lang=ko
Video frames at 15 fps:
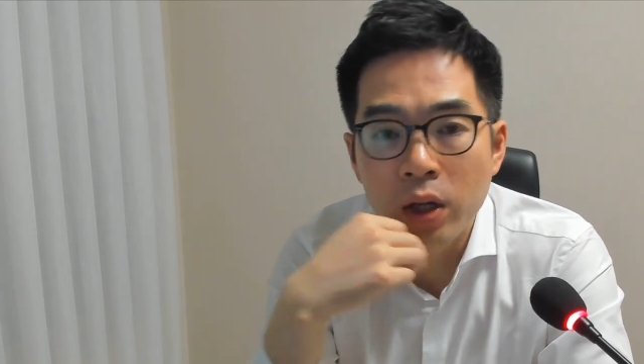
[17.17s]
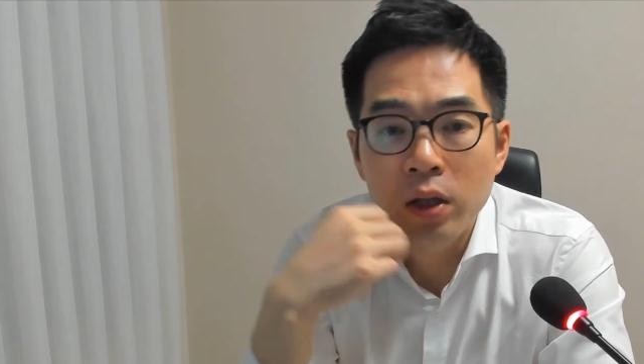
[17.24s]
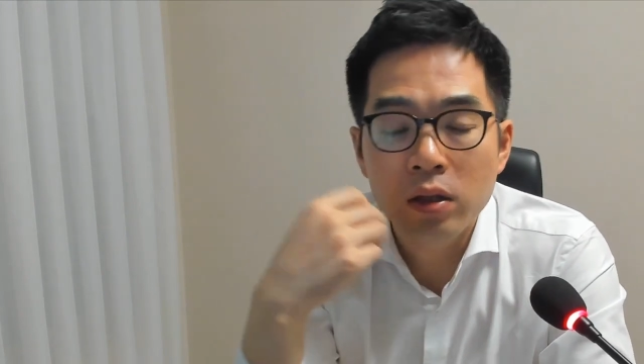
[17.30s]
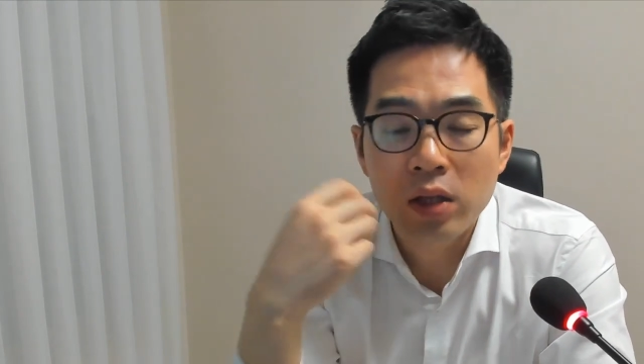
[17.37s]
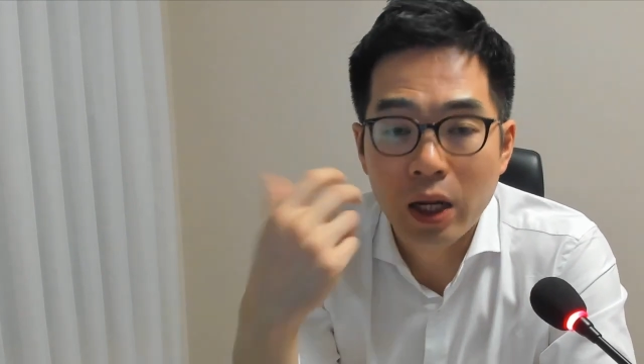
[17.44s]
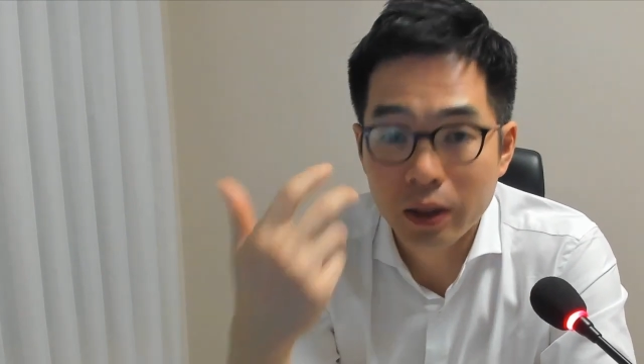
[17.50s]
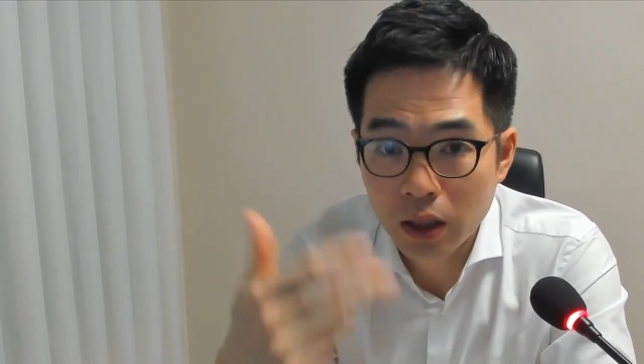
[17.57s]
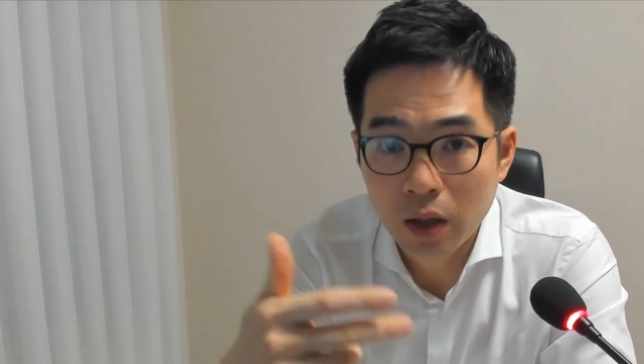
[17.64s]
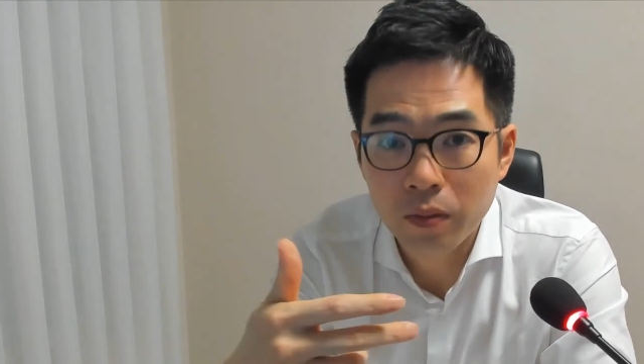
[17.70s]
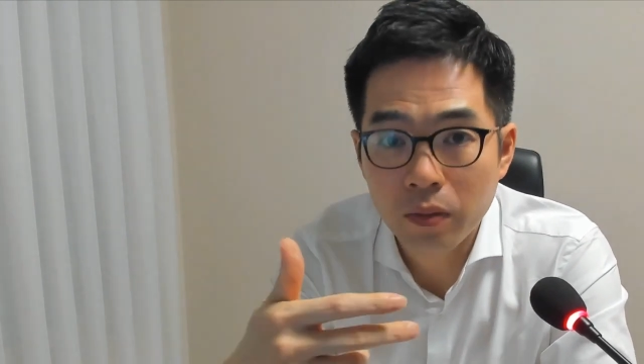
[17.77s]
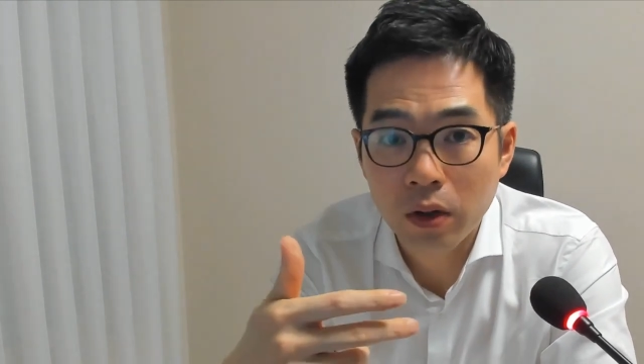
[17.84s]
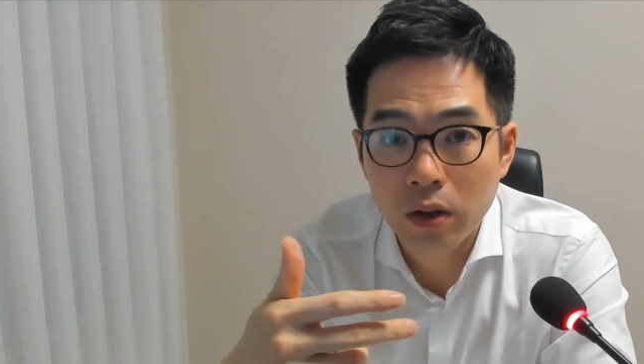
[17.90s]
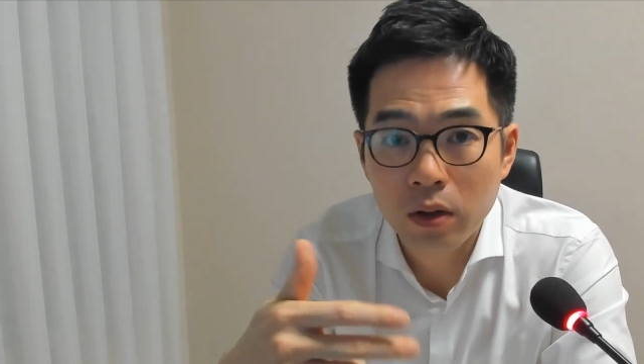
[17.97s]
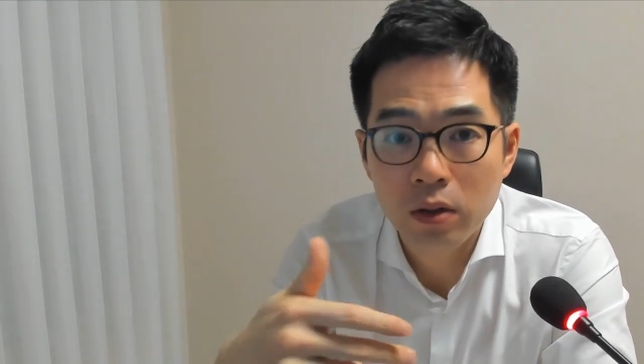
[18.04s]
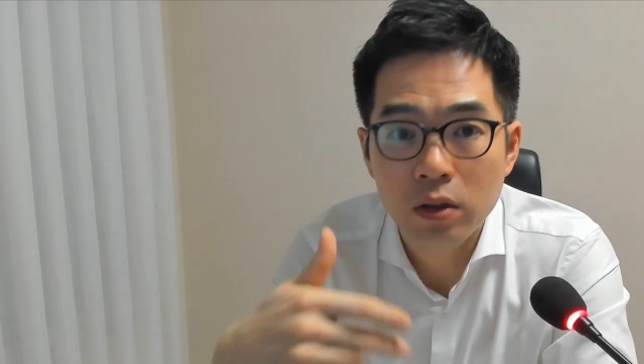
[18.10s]
다시
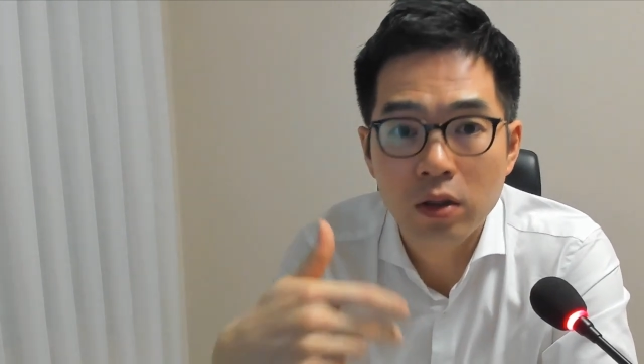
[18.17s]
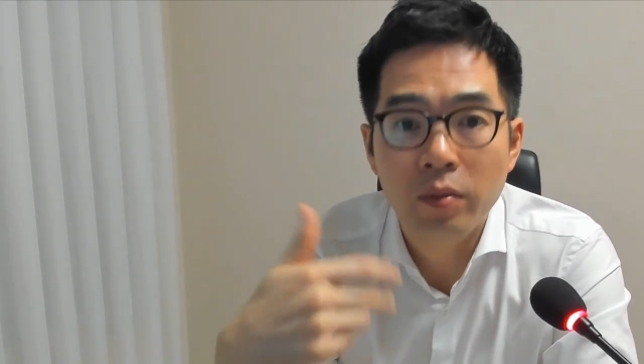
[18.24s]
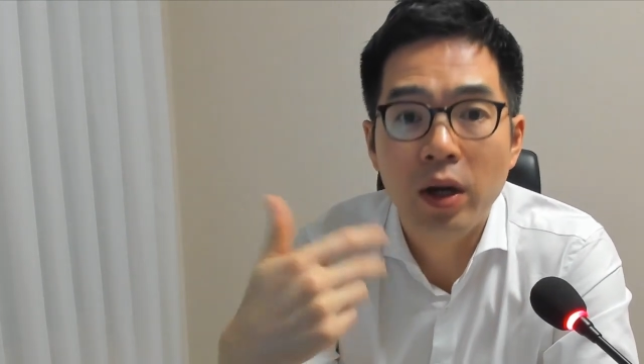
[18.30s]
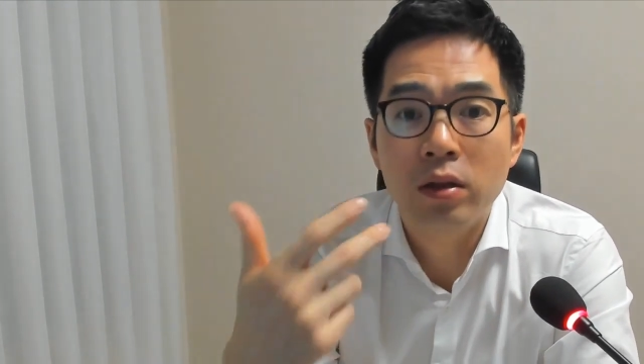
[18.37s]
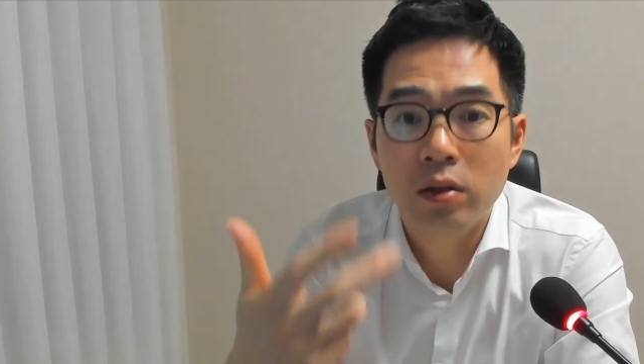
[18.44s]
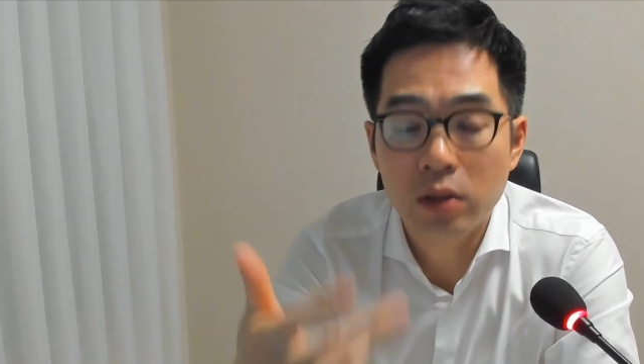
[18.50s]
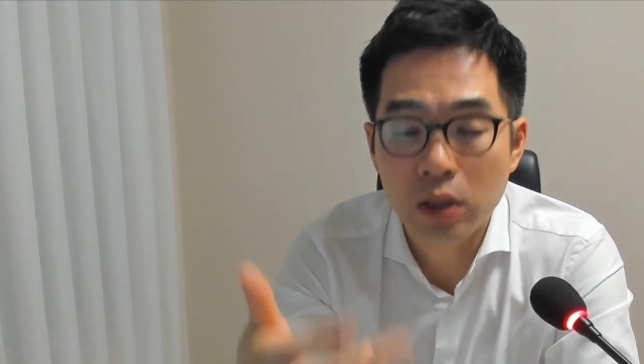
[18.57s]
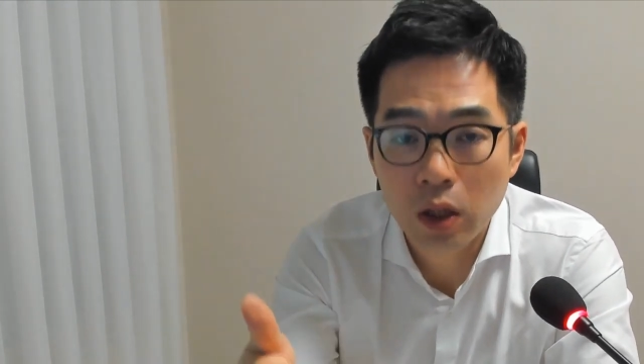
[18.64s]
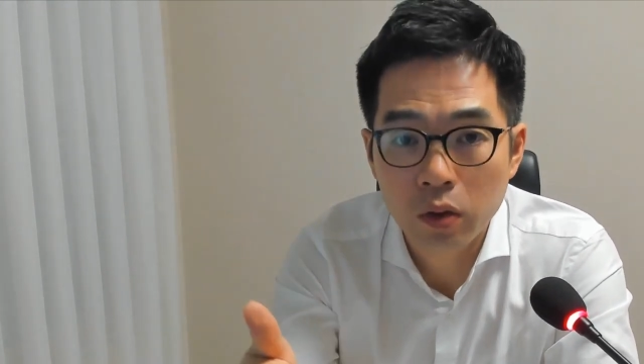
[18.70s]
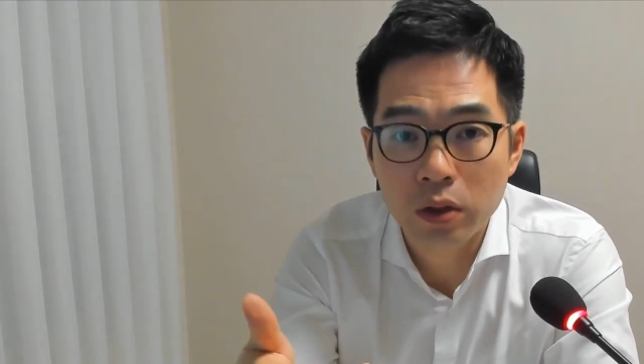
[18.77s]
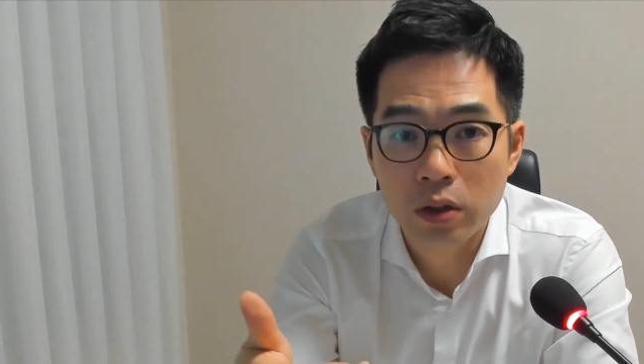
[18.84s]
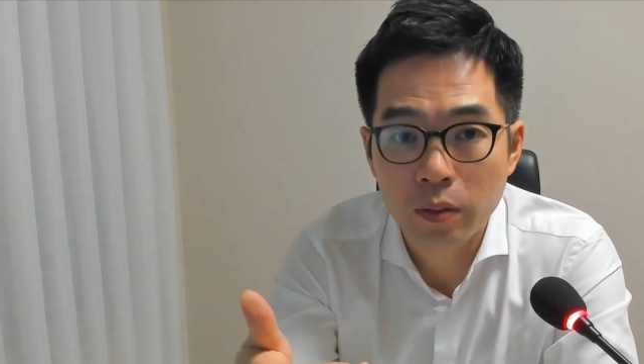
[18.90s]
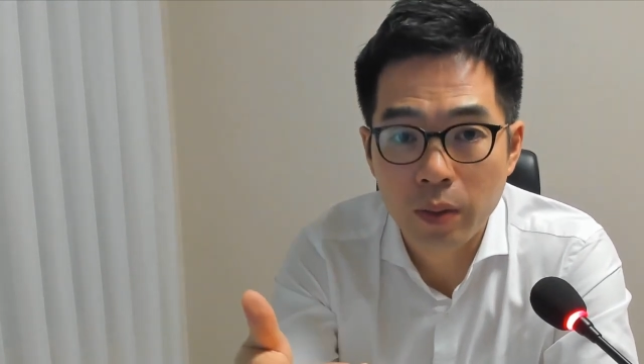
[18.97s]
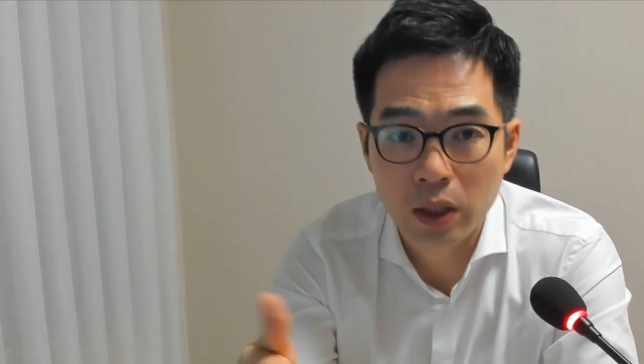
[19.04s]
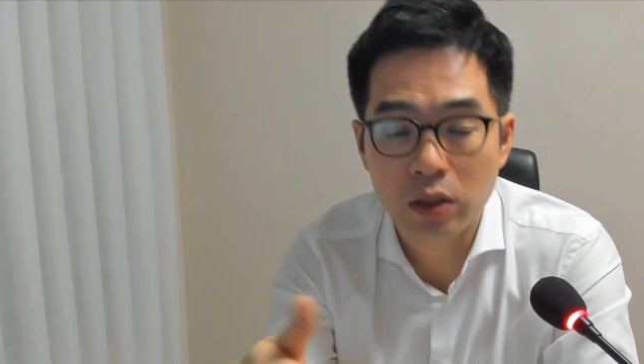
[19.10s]
한번 리마인드
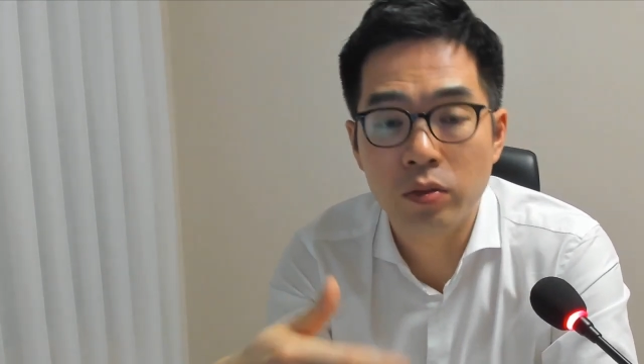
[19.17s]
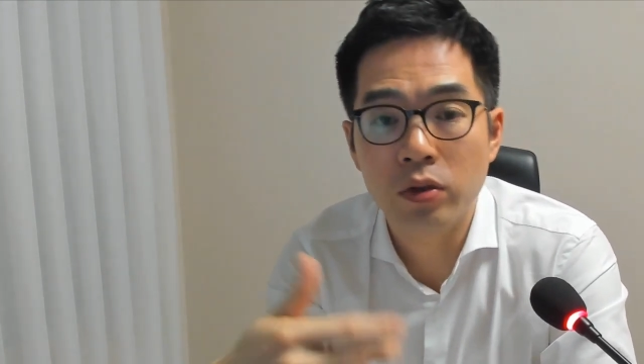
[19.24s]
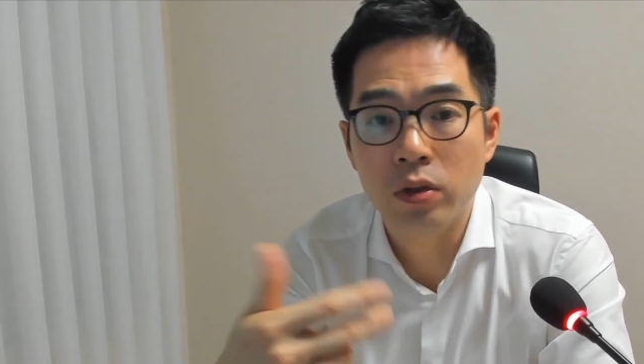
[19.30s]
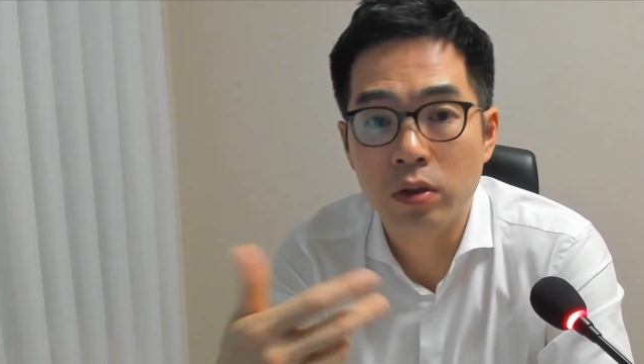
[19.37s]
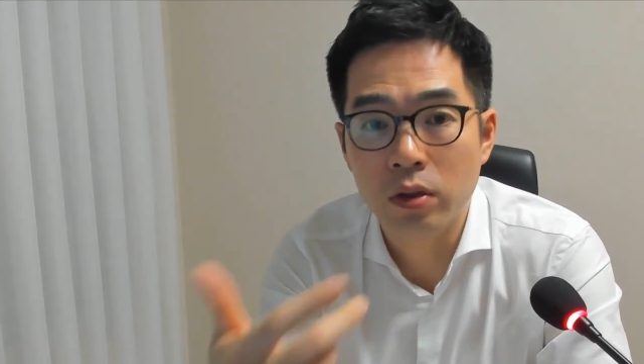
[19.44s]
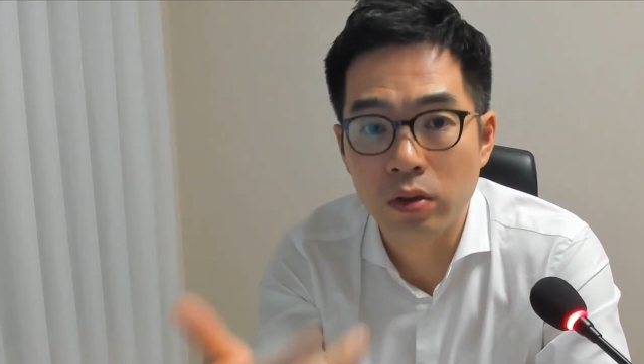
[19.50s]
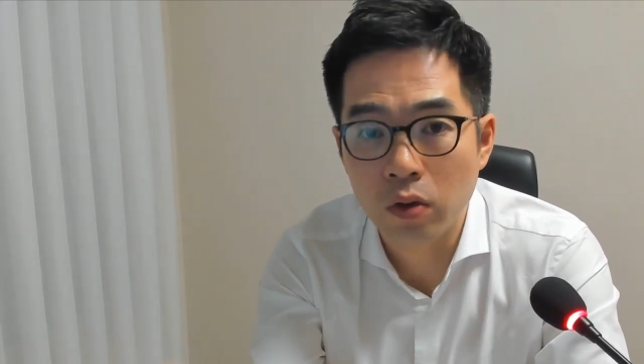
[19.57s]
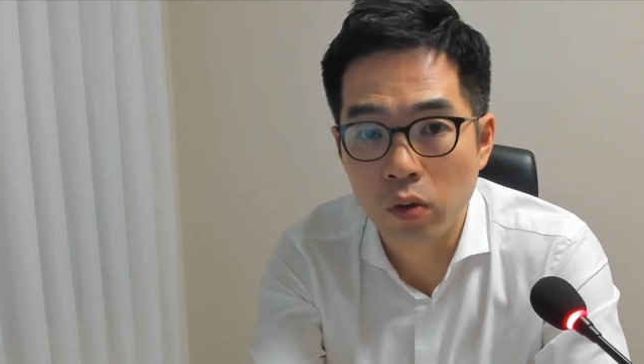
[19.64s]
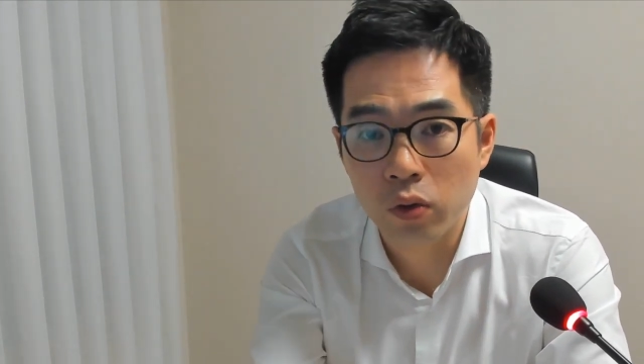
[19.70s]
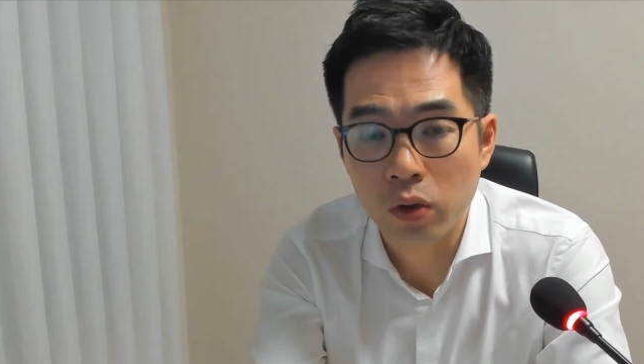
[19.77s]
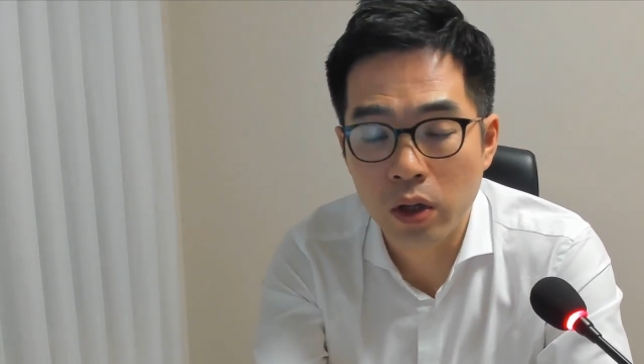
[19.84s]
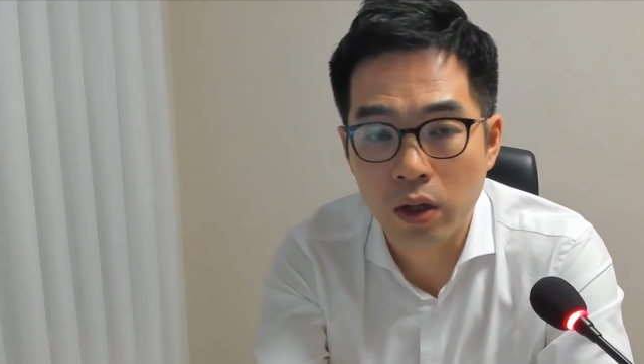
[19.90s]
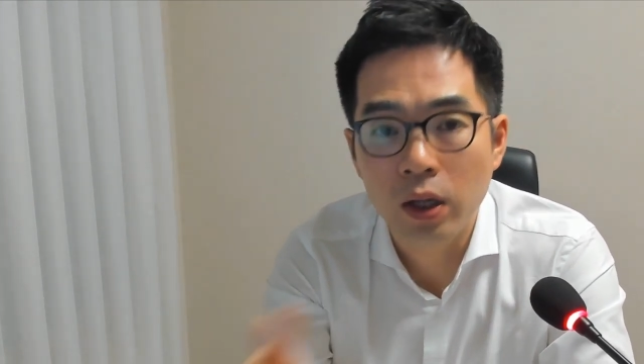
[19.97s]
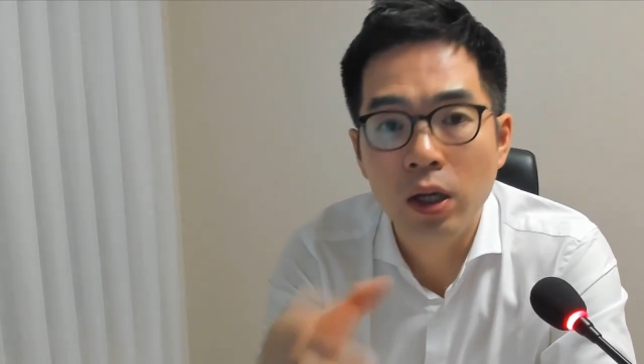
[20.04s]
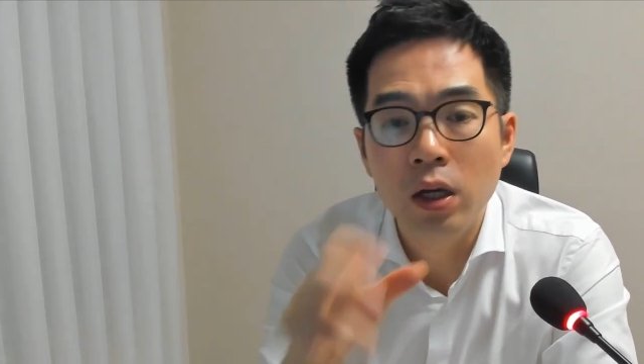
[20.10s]
차원에서 말씀을 드리는 거고요.